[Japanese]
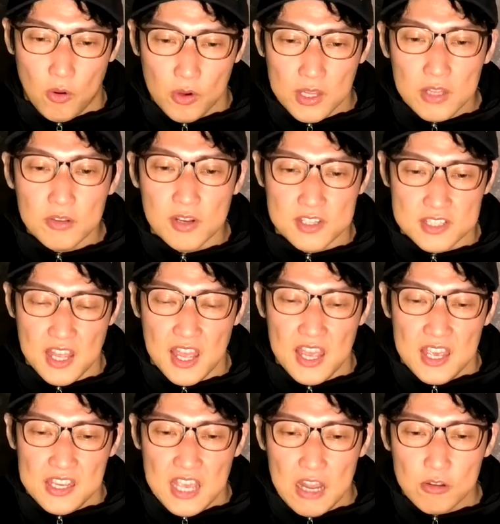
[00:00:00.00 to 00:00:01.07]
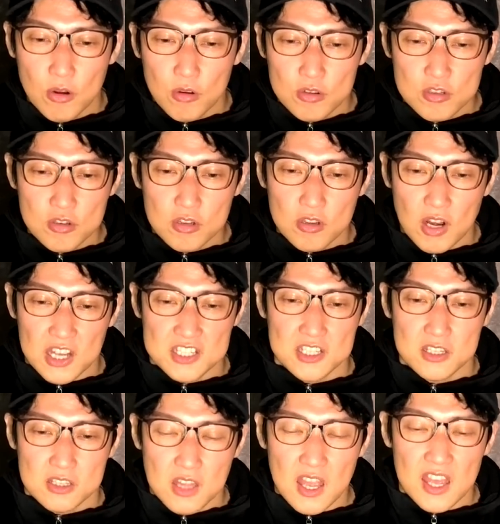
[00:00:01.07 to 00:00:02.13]
これだとですね、160キロ
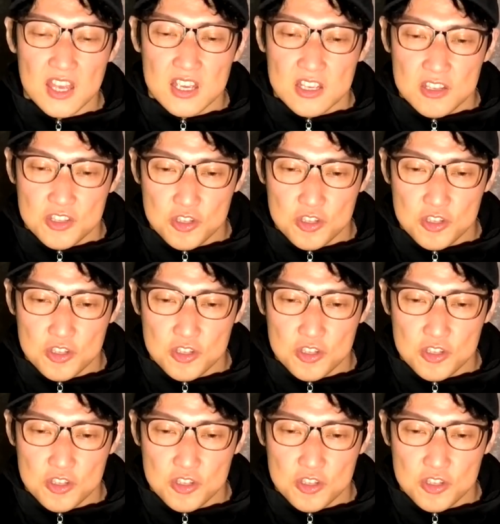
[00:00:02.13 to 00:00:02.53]
走って